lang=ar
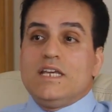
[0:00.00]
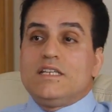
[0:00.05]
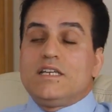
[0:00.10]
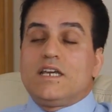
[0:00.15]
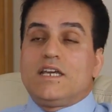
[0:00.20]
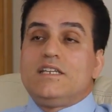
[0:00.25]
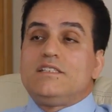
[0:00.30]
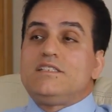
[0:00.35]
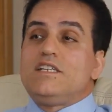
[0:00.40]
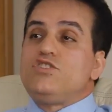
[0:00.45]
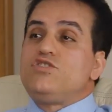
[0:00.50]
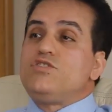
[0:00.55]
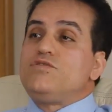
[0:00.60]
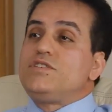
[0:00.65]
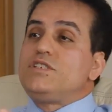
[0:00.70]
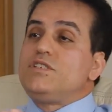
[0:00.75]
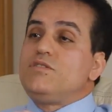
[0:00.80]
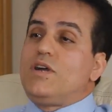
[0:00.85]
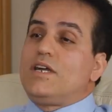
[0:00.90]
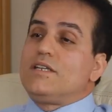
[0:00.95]
غير تيشوف
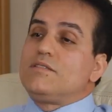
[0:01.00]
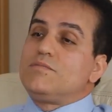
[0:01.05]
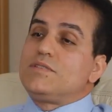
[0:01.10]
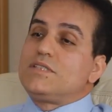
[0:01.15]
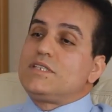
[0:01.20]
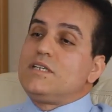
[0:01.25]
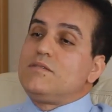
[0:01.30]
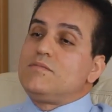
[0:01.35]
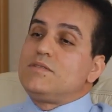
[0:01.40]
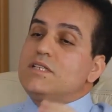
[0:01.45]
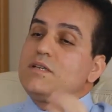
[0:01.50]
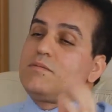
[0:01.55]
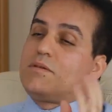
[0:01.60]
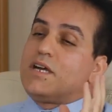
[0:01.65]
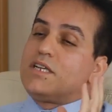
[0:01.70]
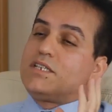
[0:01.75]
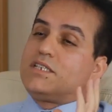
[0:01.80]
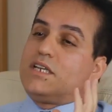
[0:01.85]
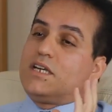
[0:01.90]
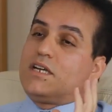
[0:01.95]
شي واحد مسكين ما
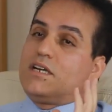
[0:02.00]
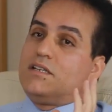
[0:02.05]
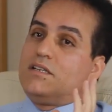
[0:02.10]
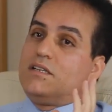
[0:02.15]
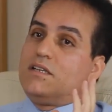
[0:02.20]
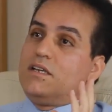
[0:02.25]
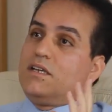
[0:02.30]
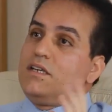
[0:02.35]
تيبقاش يعقل